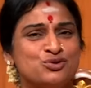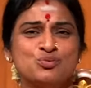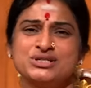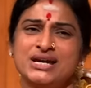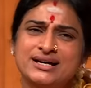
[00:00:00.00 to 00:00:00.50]
तो
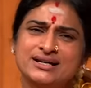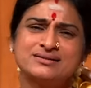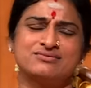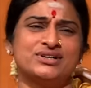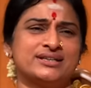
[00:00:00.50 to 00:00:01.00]
मुझे हर
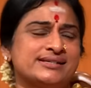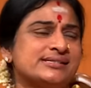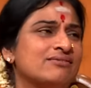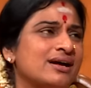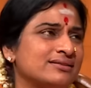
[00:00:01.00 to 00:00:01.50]
वक्त ये
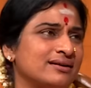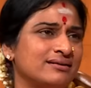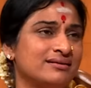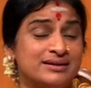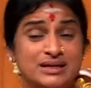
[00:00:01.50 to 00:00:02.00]
सवाल था
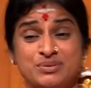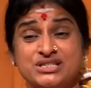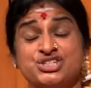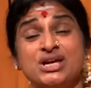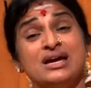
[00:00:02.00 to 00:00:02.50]
कि
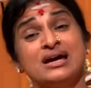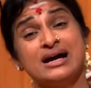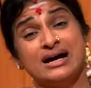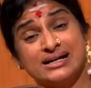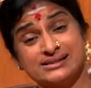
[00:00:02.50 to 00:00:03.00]
बच्चे
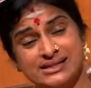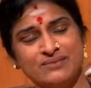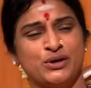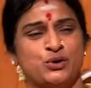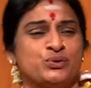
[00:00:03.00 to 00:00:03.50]
हंसते
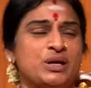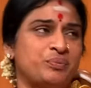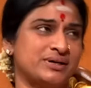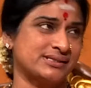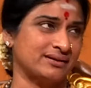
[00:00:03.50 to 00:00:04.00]
हुए क्यों नहीं
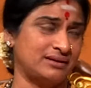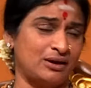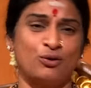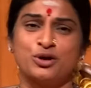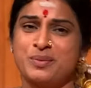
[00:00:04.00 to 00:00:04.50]
पढ़ सकते
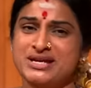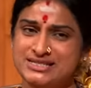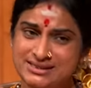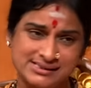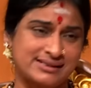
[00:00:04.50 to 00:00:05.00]
और मैं
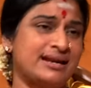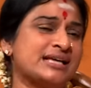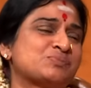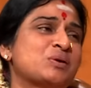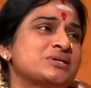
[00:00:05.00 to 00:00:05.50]
जिस
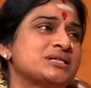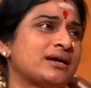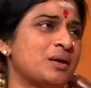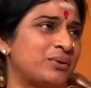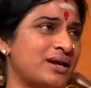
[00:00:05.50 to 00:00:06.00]
क्लास में भी
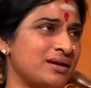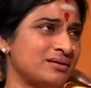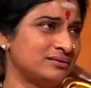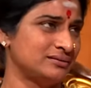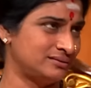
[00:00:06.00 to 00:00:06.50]
जाके पढ़ाई
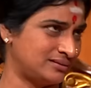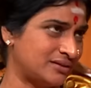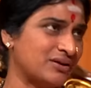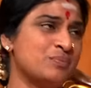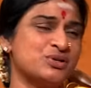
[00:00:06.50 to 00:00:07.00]

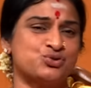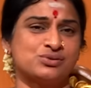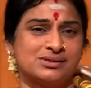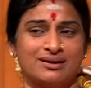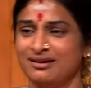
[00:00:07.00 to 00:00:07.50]
करवाई
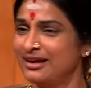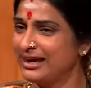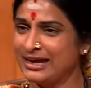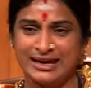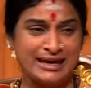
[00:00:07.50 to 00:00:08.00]
बच्चों से
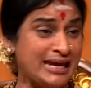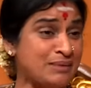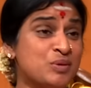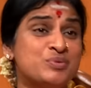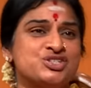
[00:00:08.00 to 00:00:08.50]

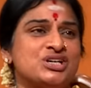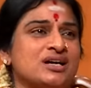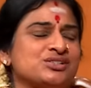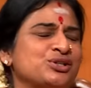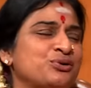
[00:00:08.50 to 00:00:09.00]
एक भी बच्चा
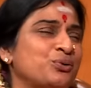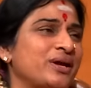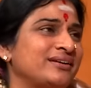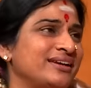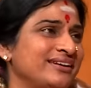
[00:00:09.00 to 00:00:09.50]
आज तक
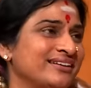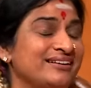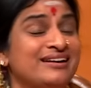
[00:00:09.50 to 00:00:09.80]
रोया नहीं है